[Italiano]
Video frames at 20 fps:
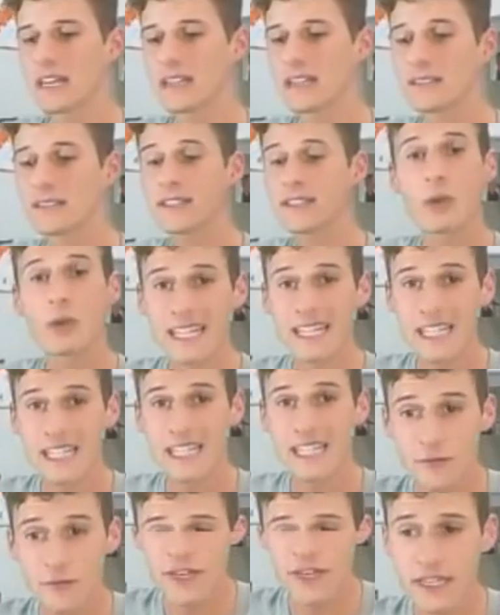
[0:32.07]
una sfida
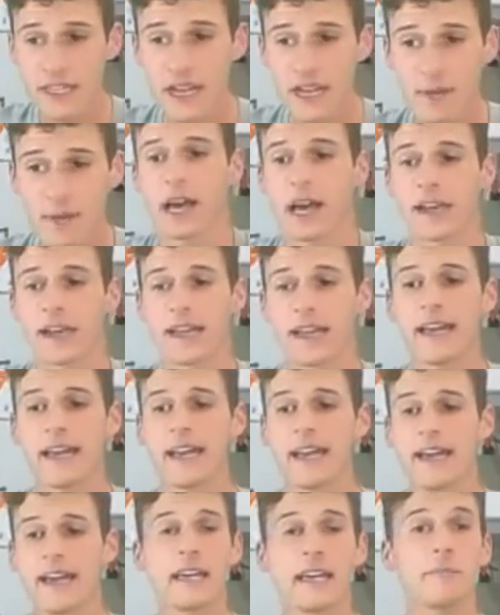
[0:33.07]
particolare
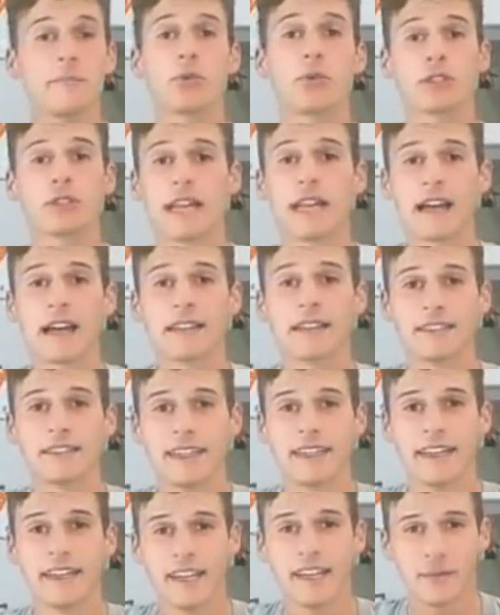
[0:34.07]
e
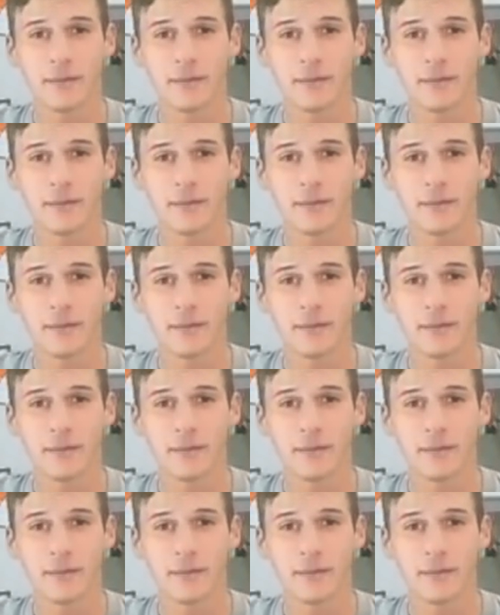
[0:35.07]
importante,